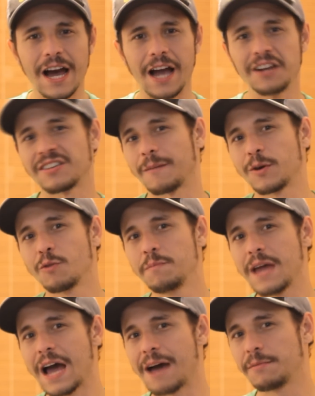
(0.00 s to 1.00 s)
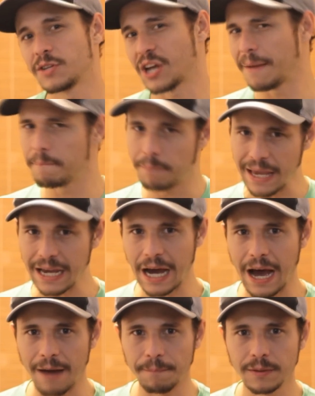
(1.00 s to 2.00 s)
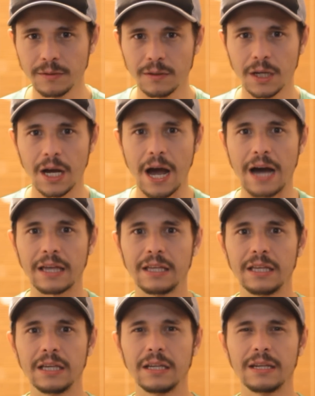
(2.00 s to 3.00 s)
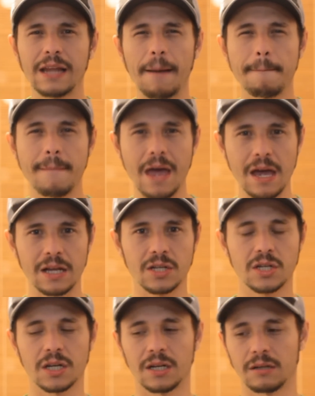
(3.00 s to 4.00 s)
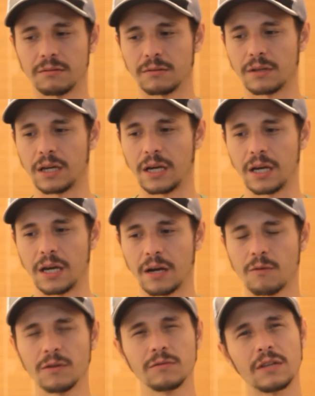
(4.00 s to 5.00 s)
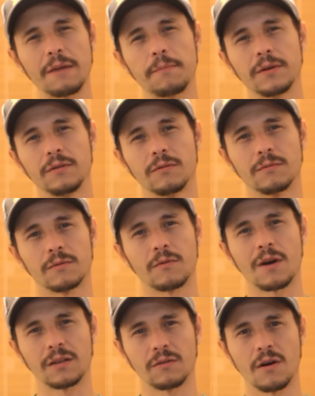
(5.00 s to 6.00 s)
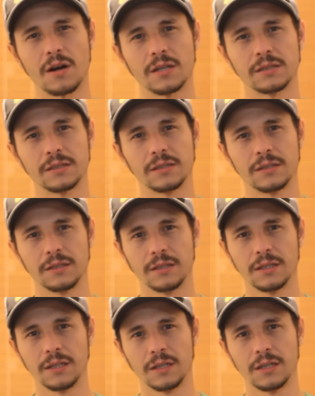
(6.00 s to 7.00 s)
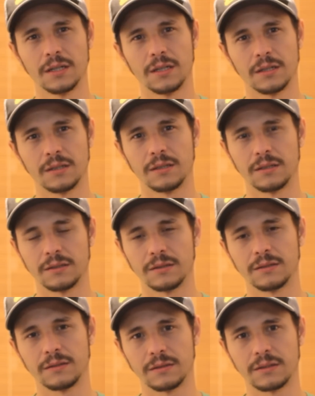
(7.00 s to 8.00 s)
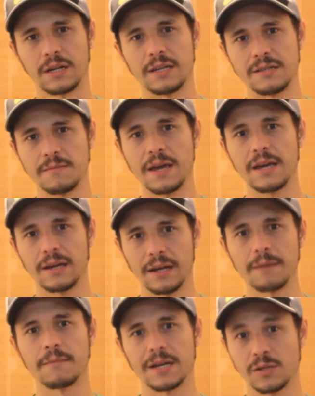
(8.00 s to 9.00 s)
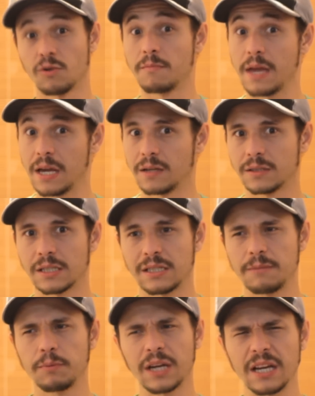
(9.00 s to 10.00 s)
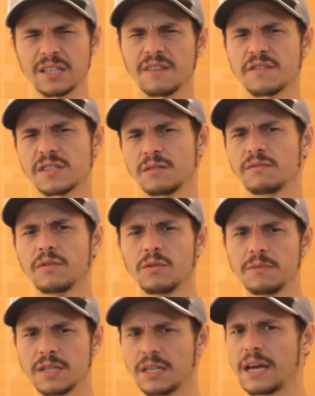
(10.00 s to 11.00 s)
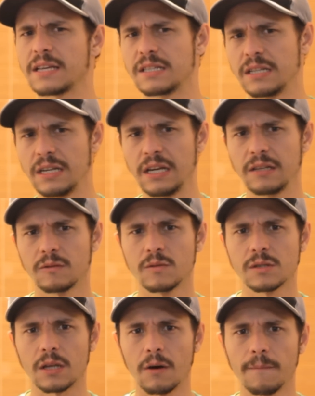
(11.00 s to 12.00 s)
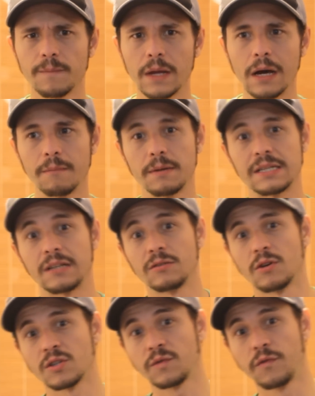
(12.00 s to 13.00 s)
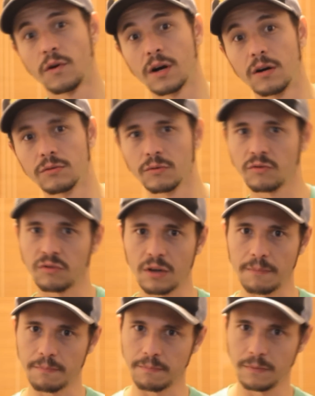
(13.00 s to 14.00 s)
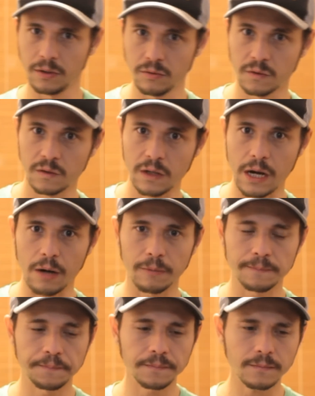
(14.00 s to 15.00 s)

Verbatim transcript: A gente sabe que o Biabio já é bem rápido, Aqui, na média, é... quanto tempo, Edu? Quatro horas? Três e meia. Três e meia, né? Mais ou menos, assim. Porque a gente está fazendo um volume de 10 litros tal. Apesar do nosso fogão não ser industrial.